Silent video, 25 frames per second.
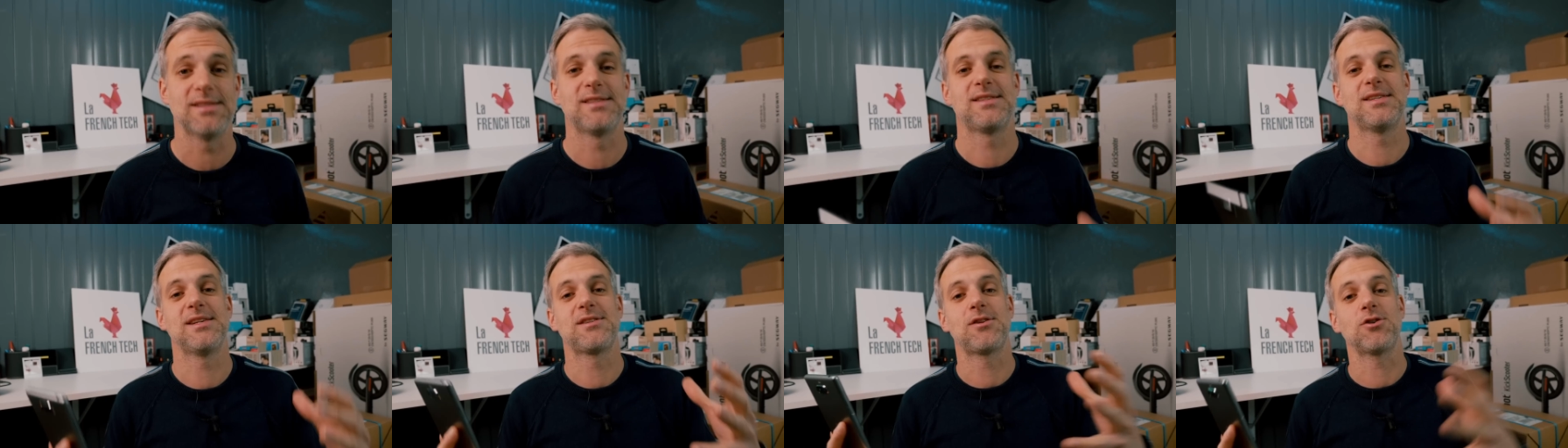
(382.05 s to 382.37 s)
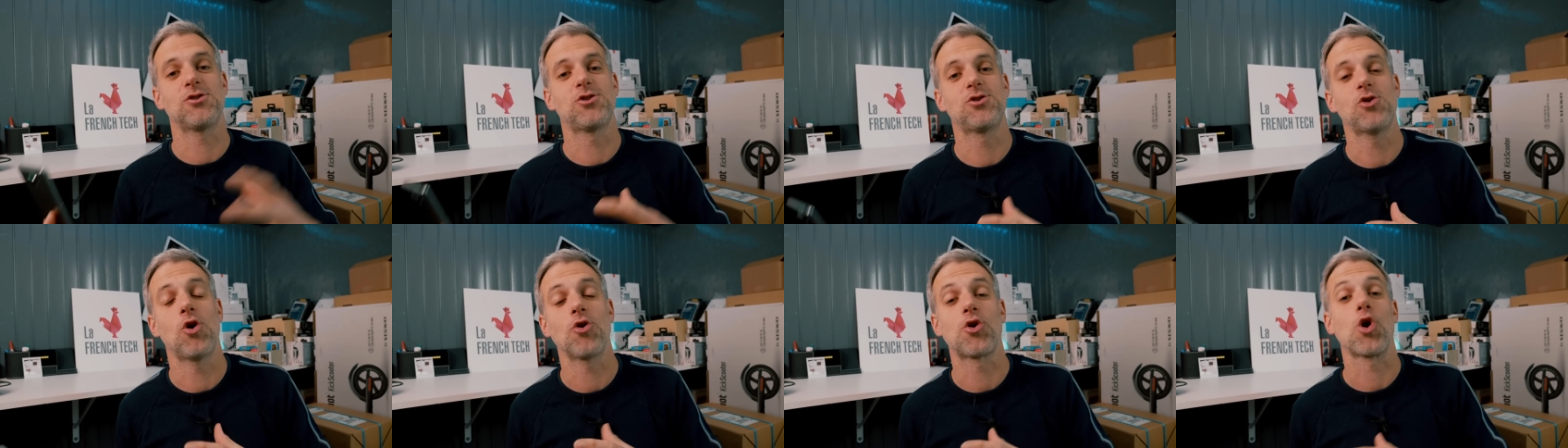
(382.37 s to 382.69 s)
c'est un
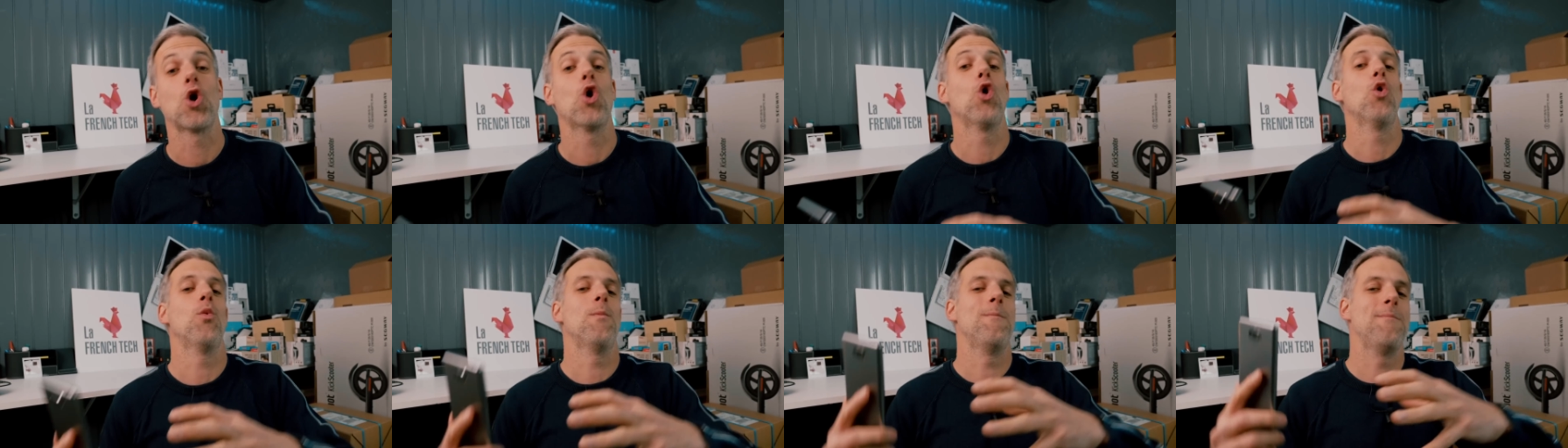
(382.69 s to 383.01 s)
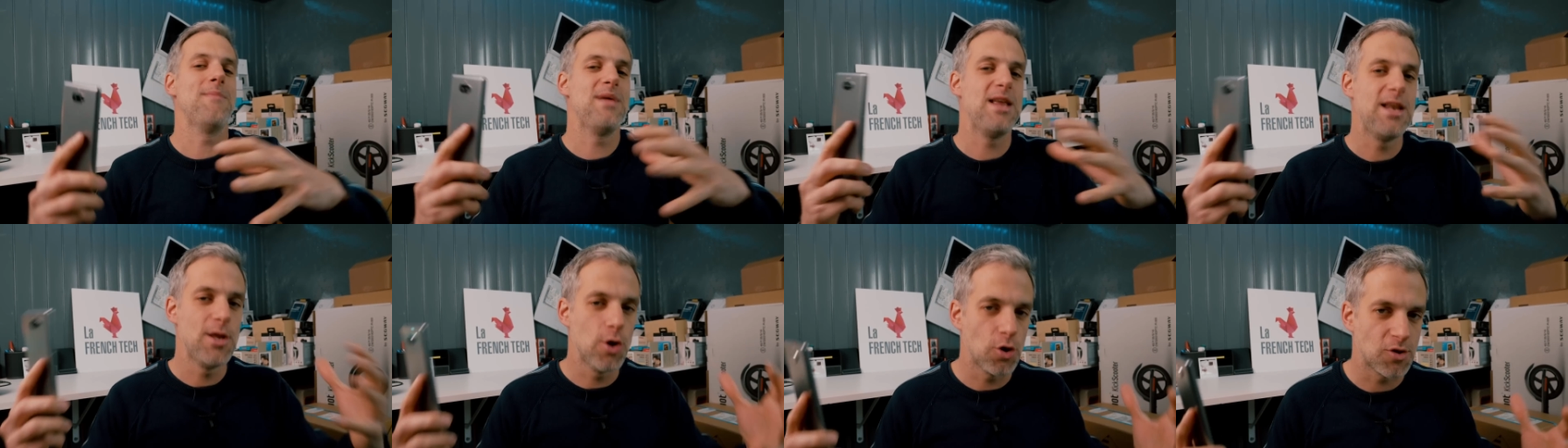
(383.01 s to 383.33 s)
SOC
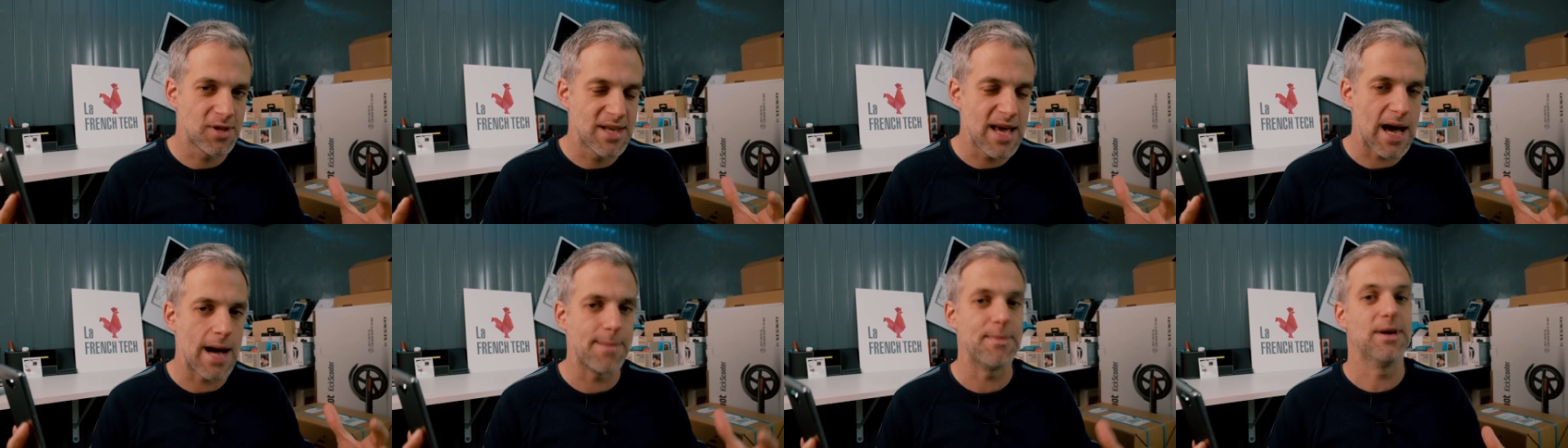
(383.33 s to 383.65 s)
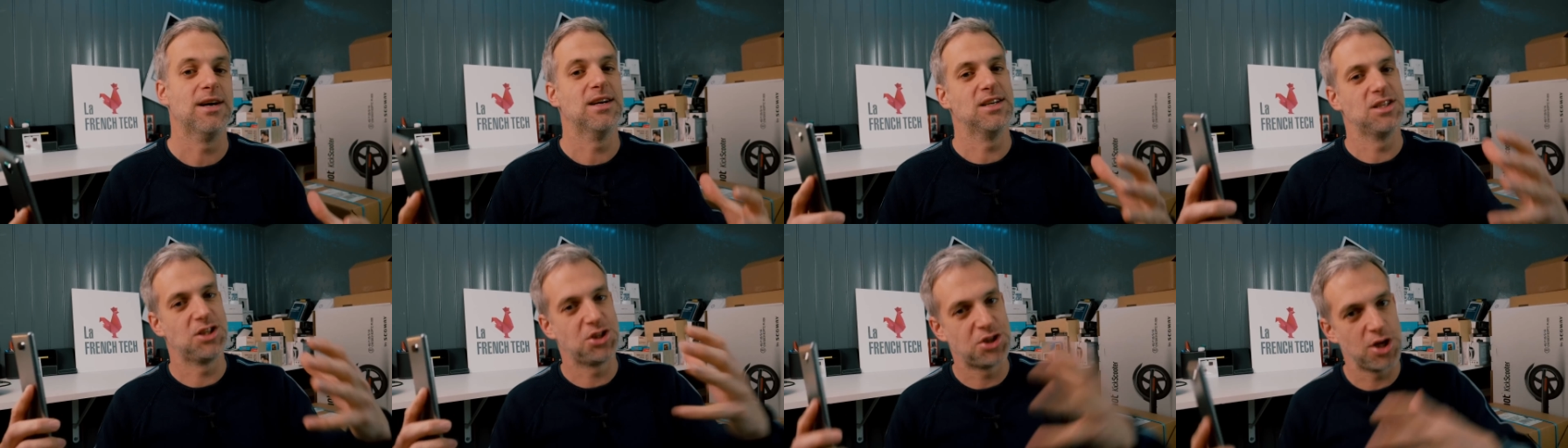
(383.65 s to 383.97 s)
milieu de gamme
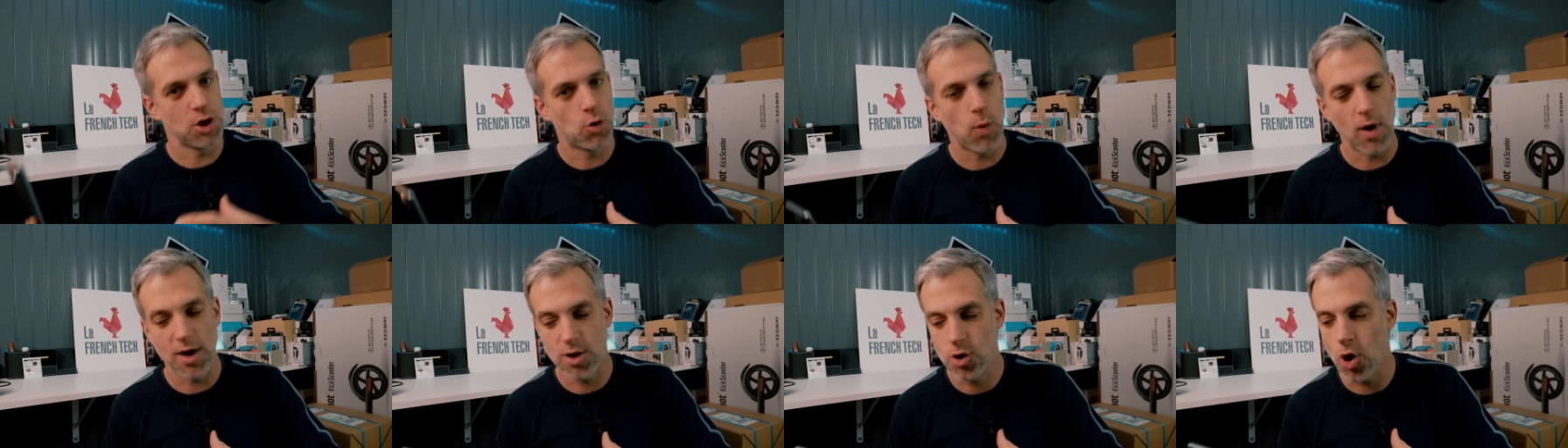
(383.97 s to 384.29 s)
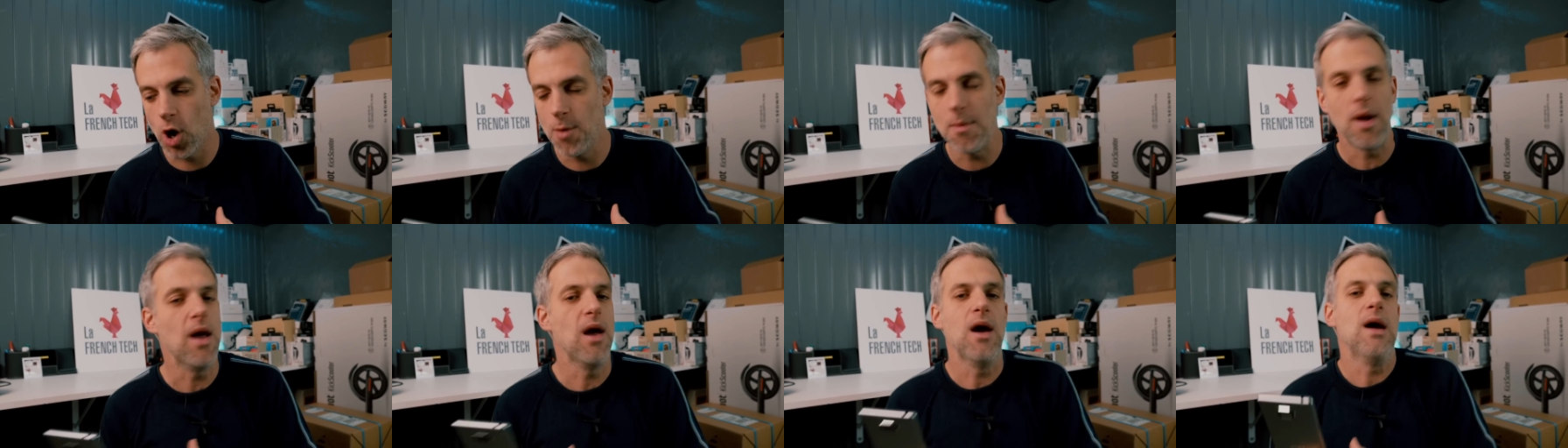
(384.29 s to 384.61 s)
chez
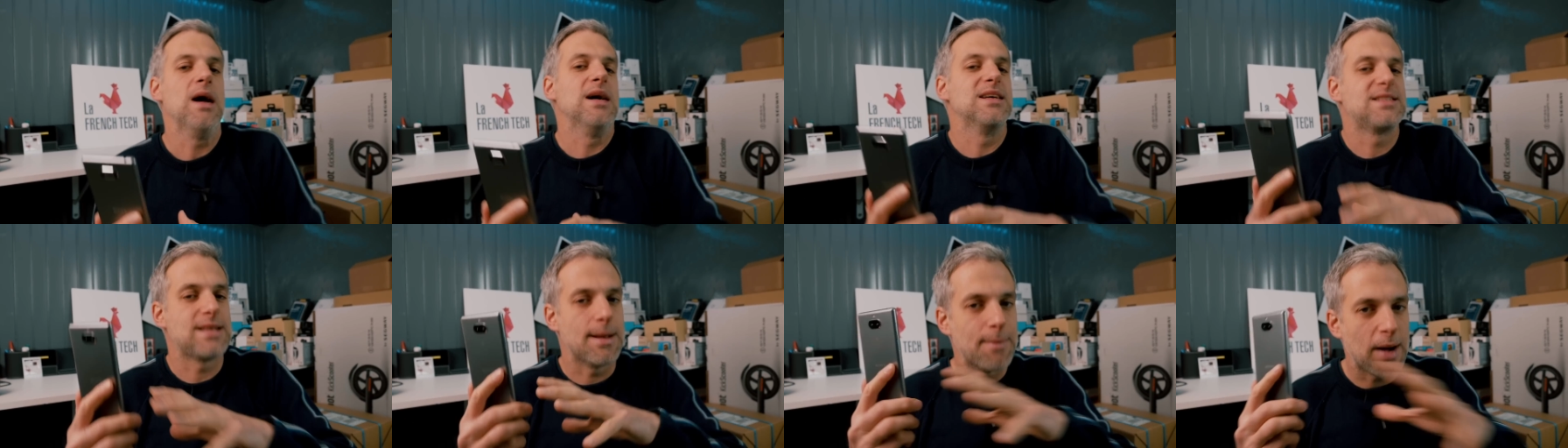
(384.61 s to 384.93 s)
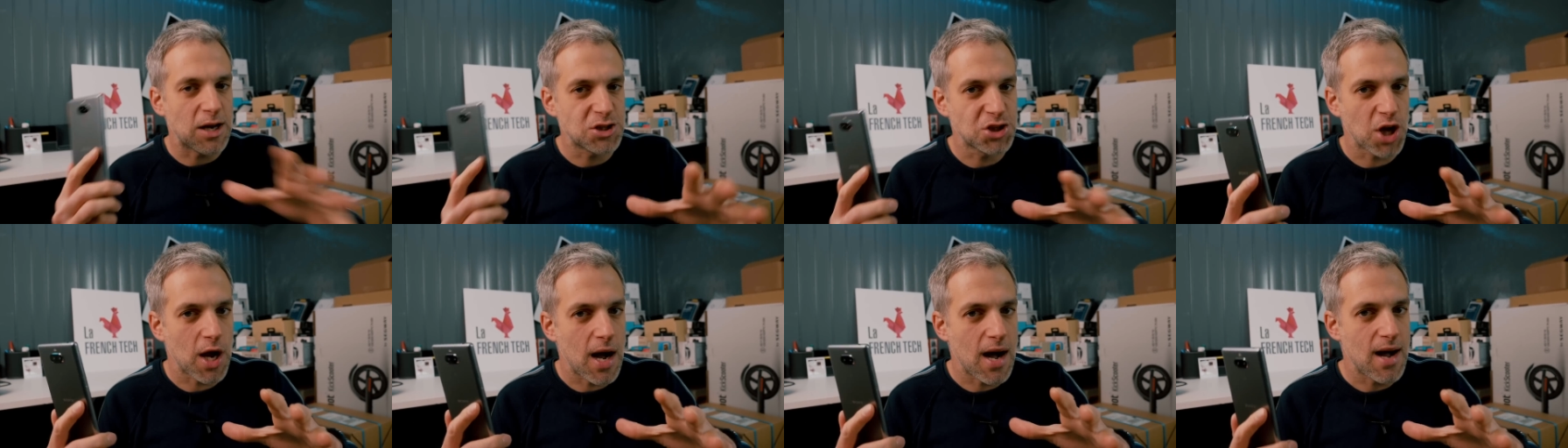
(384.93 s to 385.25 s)
Qualcomm, ça
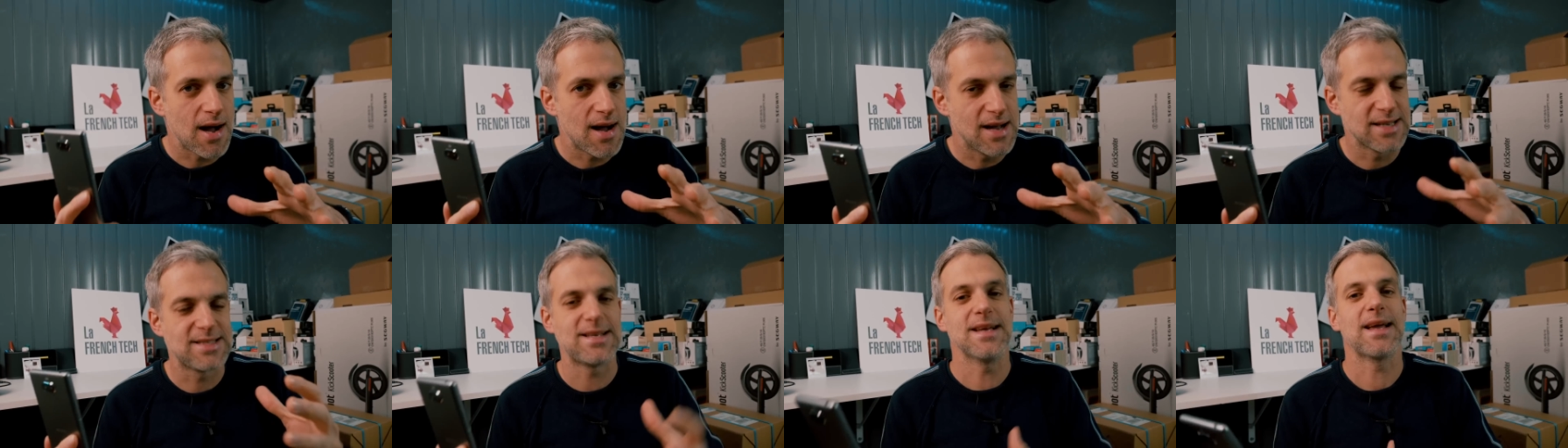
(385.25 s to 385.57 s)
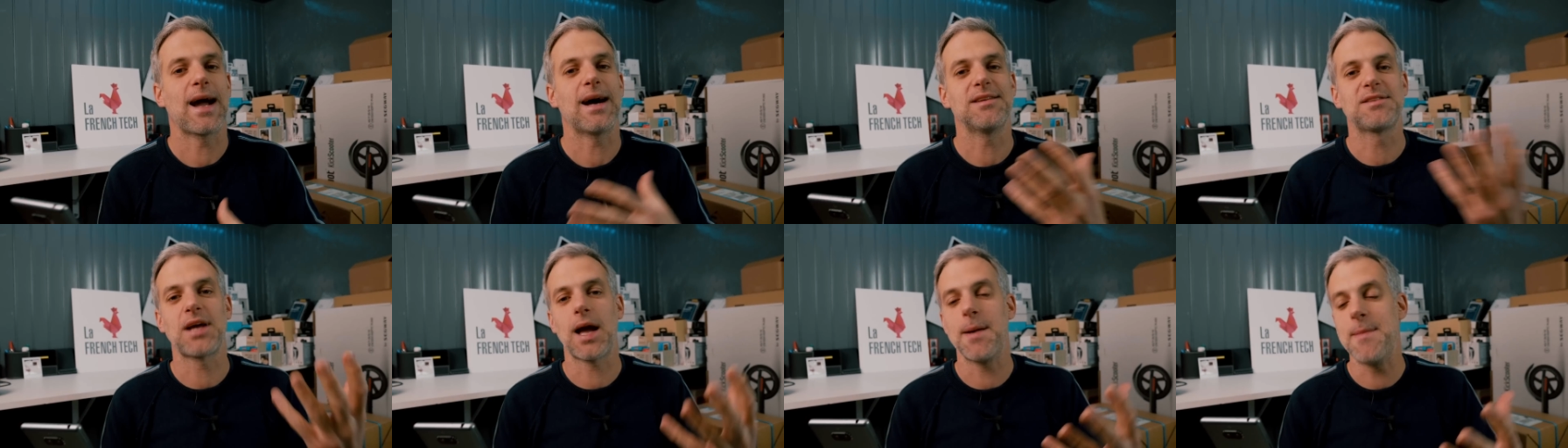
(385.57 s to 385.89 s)
marchera, ça
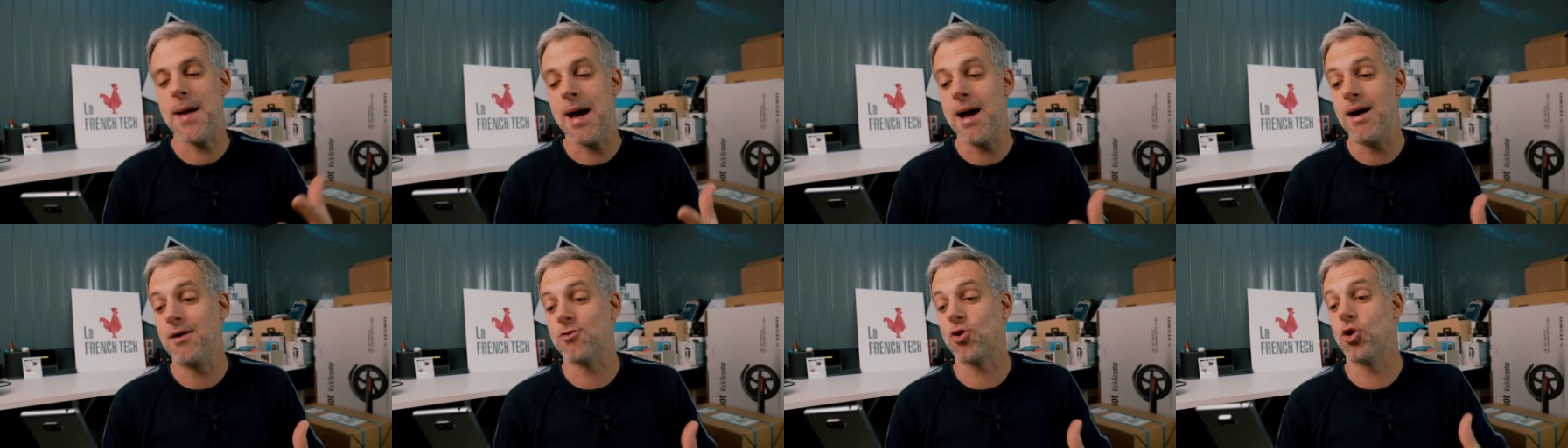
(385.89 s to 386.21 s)
ira très bien.